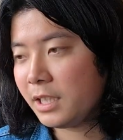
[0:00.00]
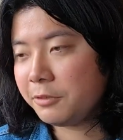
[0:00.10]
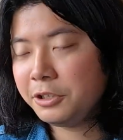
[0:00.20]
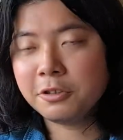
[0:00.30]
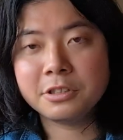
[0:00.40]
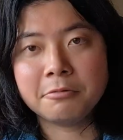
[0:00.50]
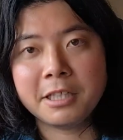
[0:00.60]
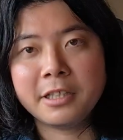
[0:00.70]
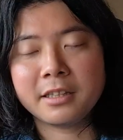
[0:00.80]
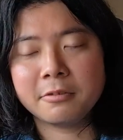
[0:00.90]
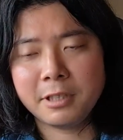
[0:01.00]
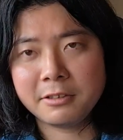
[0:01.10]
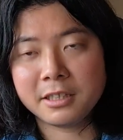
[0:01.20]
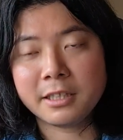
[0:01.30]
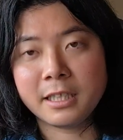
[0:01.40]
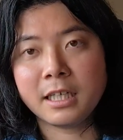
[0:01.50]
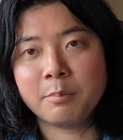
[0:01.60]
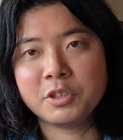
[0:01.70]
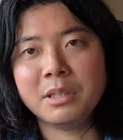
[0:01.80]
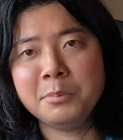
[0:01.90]
あの、一つ悪か悪かったら、
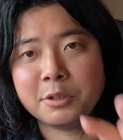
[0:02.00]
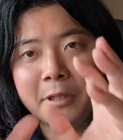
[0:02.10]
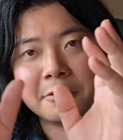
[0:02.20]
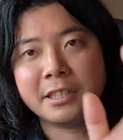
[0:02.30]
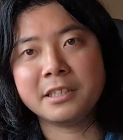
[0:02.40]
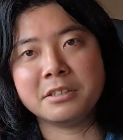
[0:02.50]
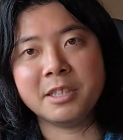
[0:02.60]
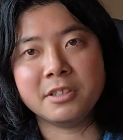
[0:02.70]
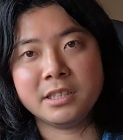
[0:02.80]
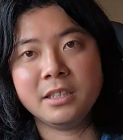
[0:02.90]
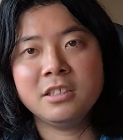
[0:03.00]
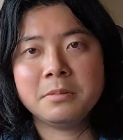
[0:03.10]
もう全部悪くなってしまうんですね。